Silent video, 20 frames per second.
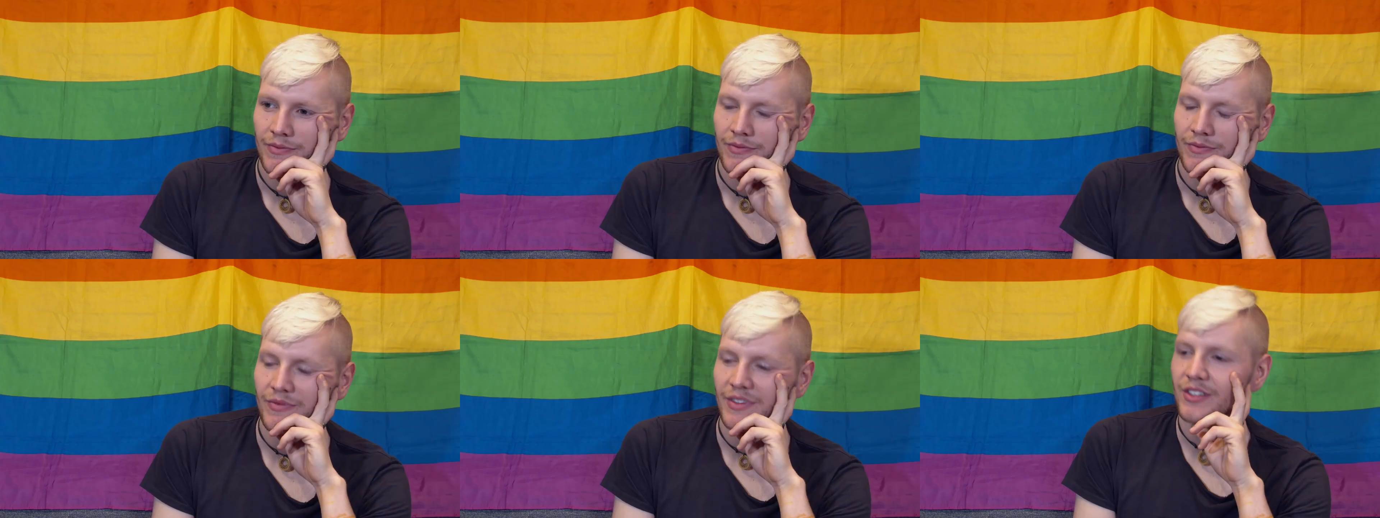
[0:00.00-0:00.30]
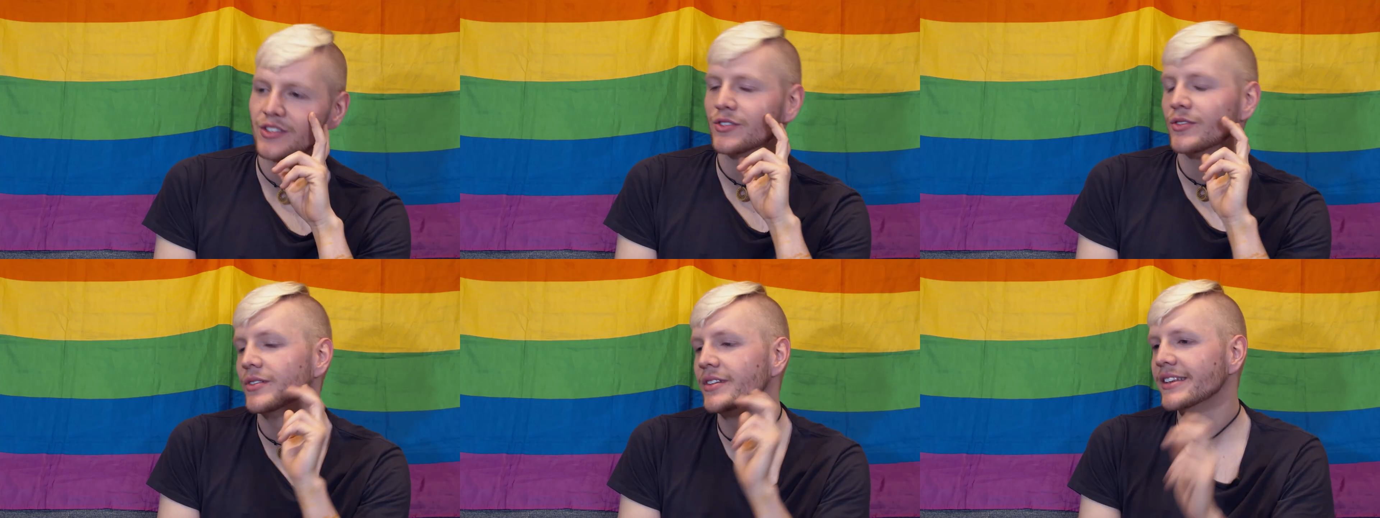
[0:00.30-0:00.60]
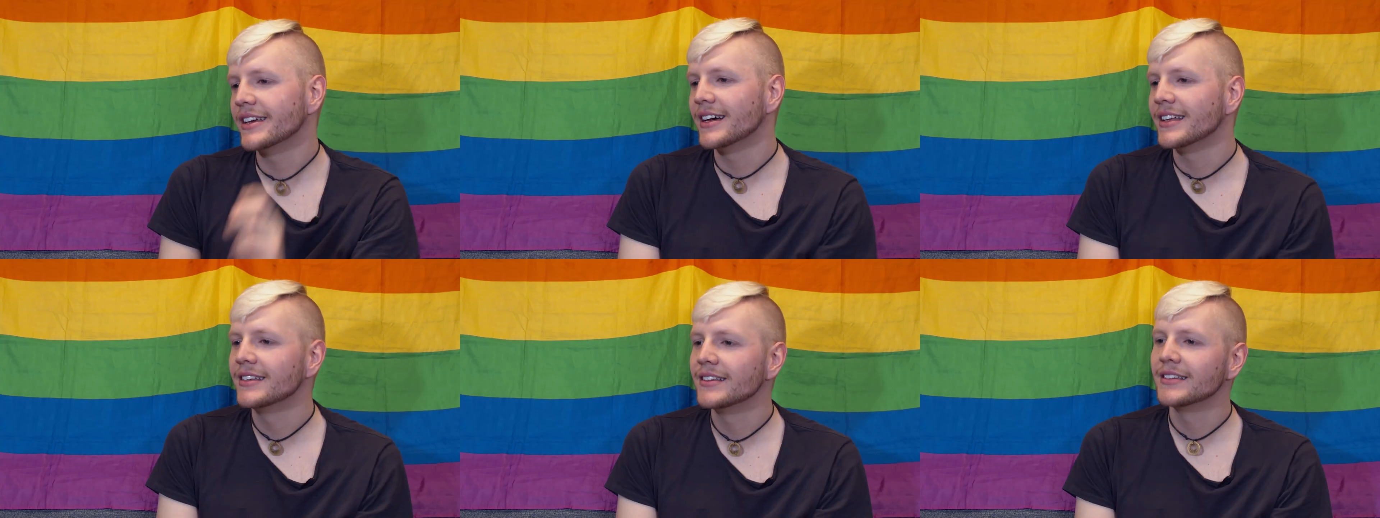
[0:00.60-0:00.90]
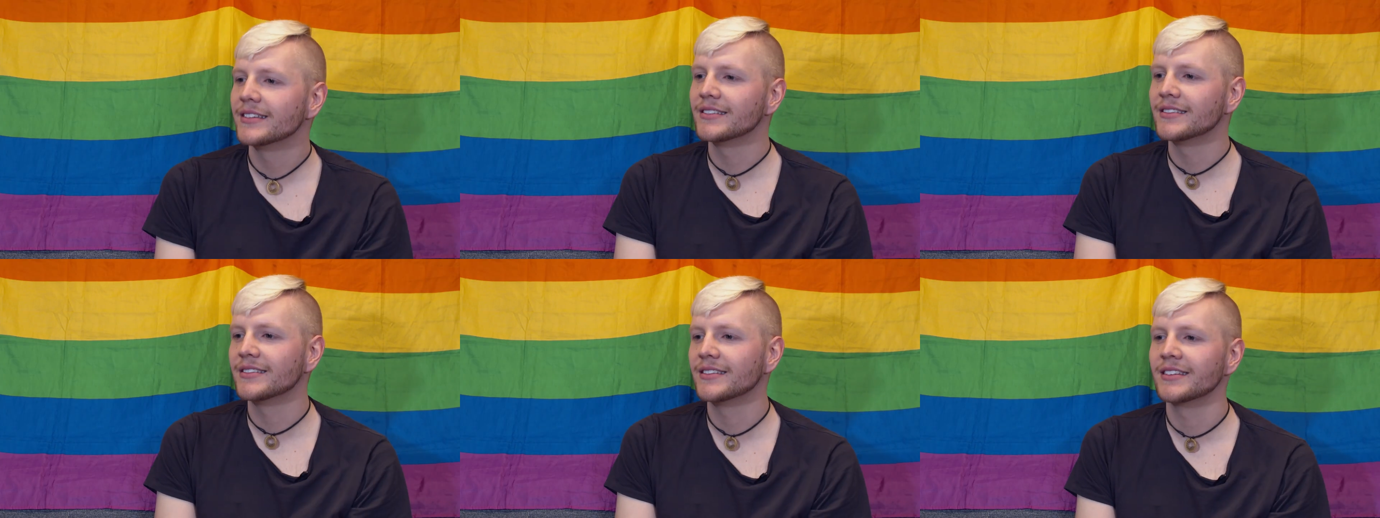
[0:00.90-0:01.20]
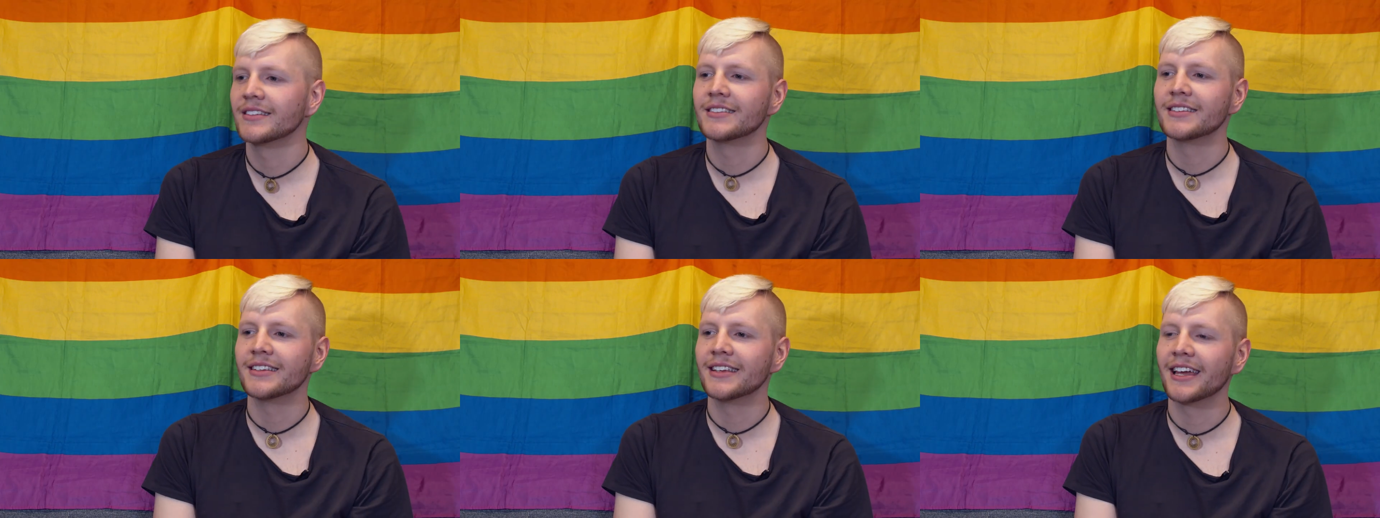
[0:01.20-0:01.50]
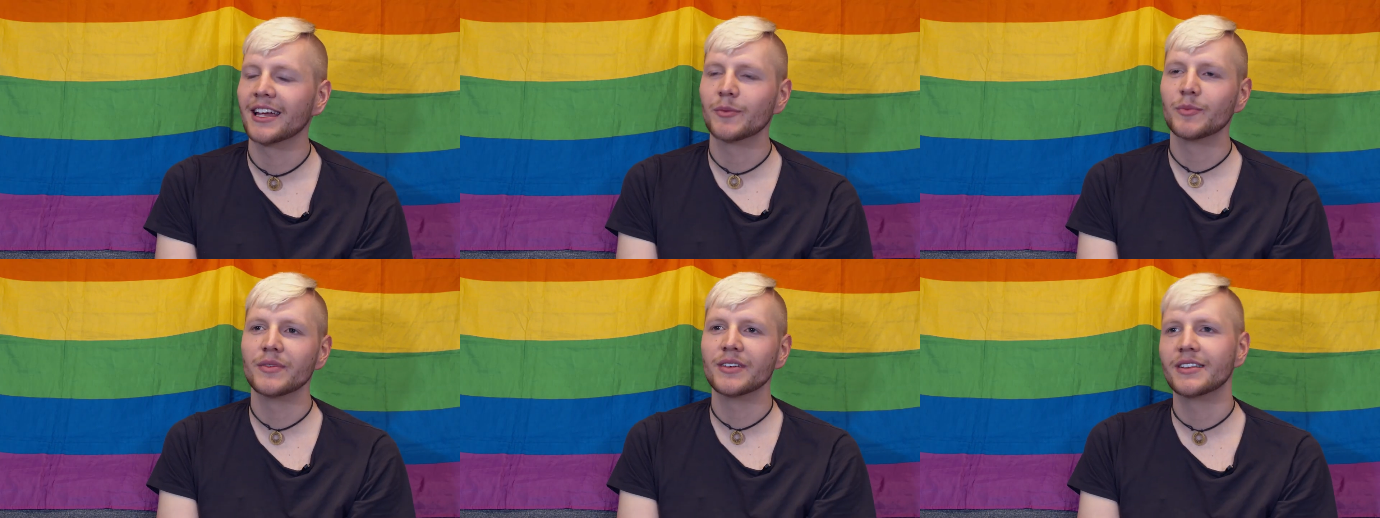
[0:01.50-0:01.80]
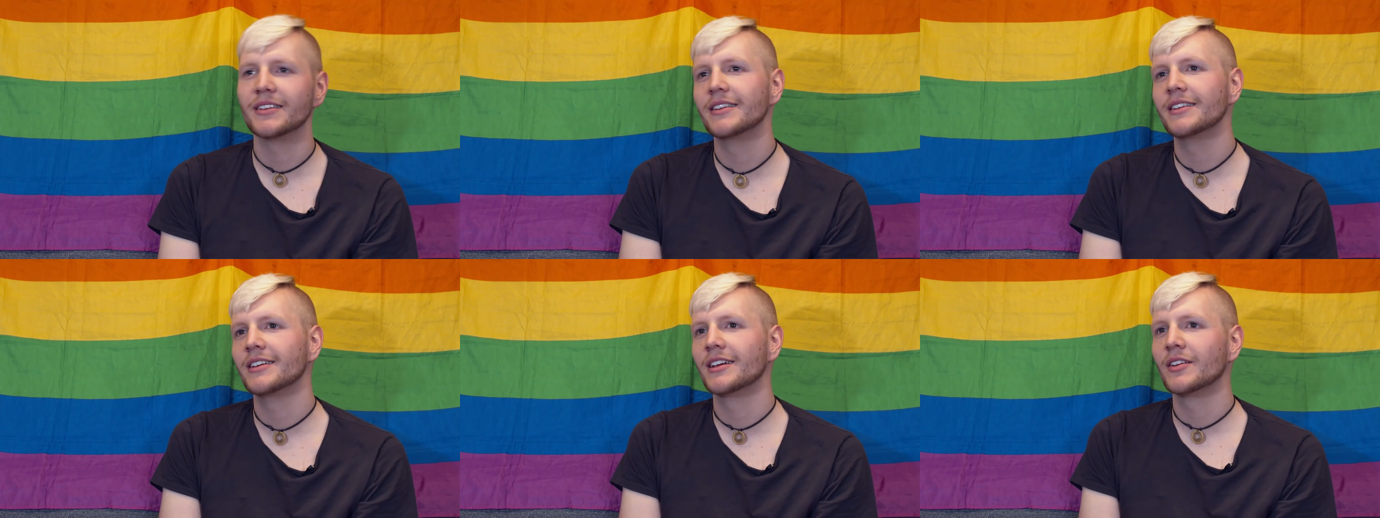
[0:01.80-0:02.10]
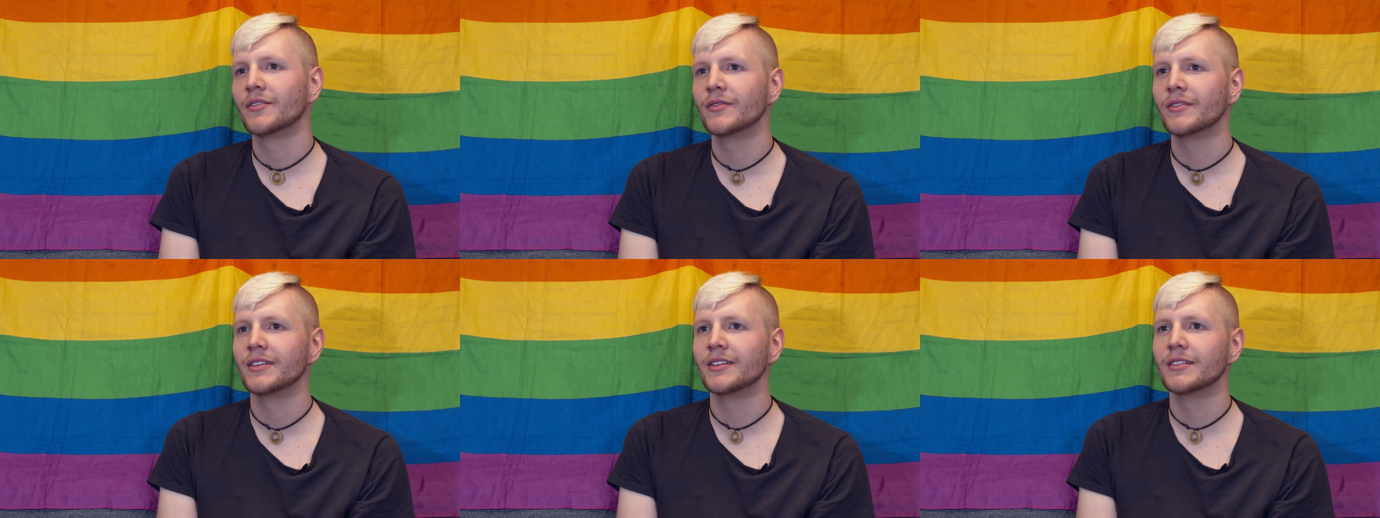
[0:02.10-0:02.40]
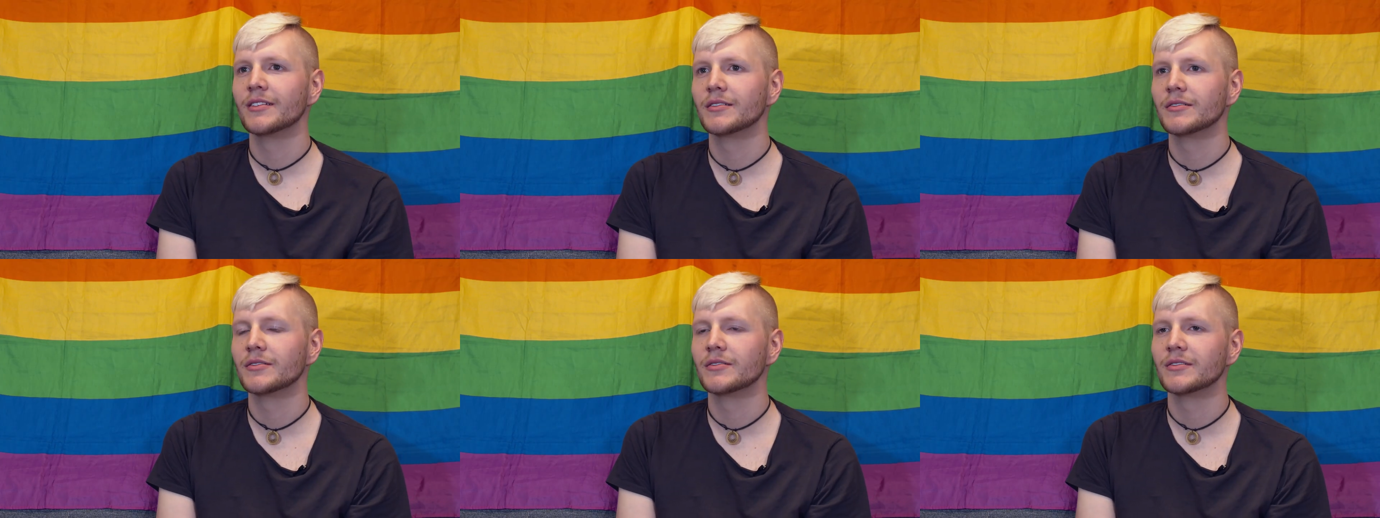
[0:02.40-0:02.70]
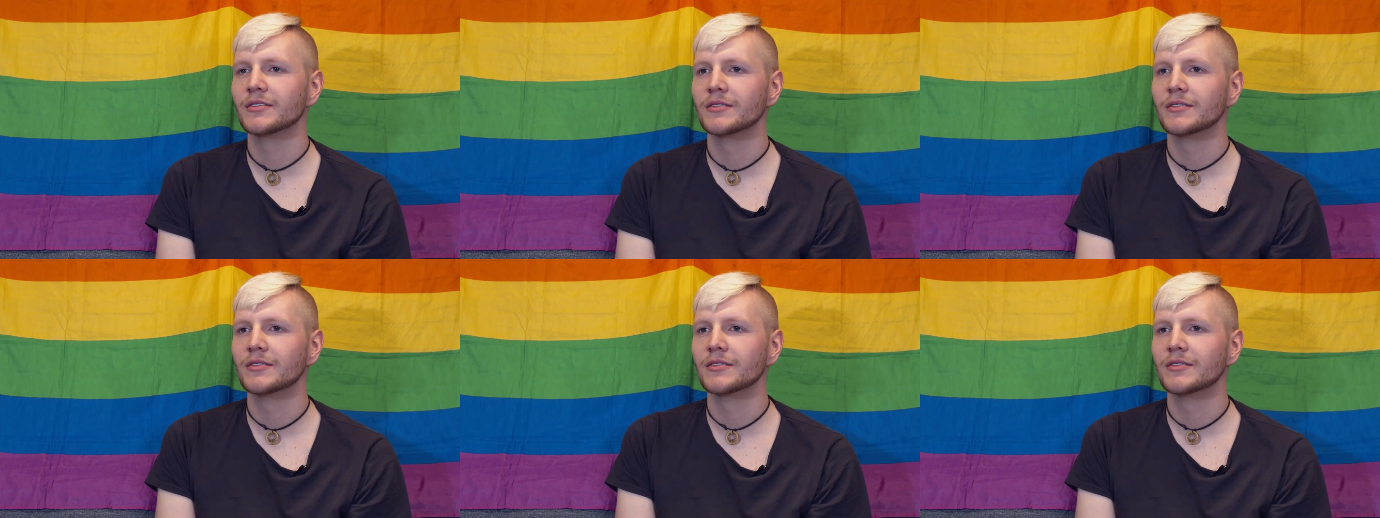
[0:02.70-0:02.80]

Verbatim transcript: Was schön daran ist, ich, ich hänge mich nicht irgendwie